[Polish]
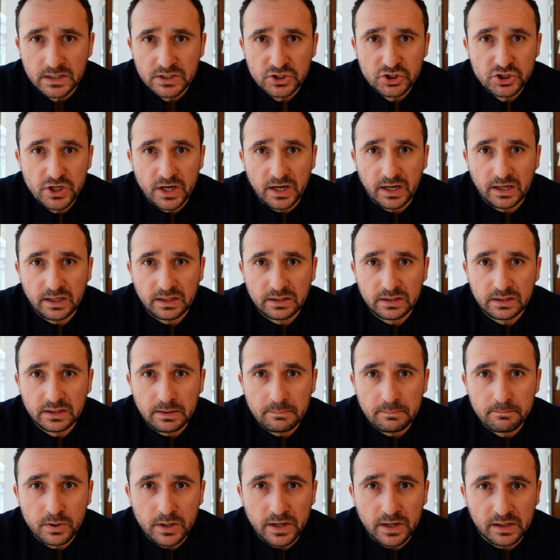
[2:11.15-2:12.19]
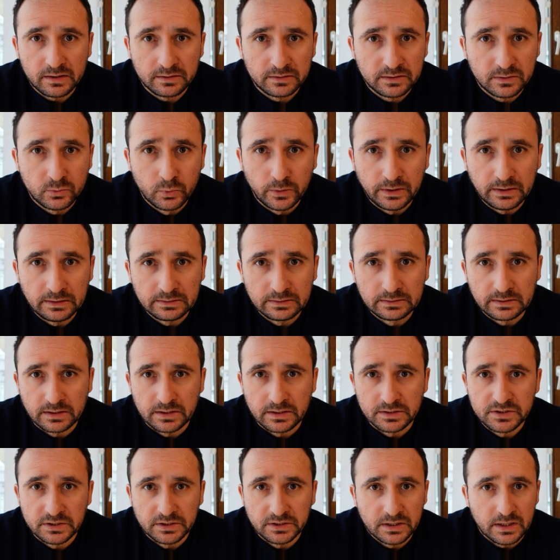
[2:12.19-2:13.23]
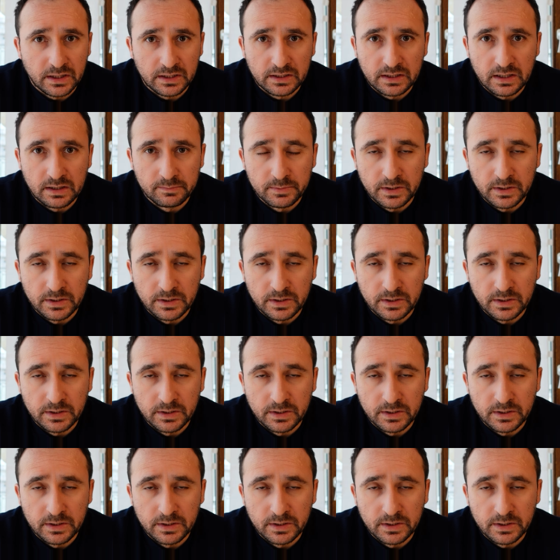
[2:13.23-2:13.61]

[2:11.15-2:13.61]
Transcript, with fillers: Jane Bryant Quinn, taka dziennikarka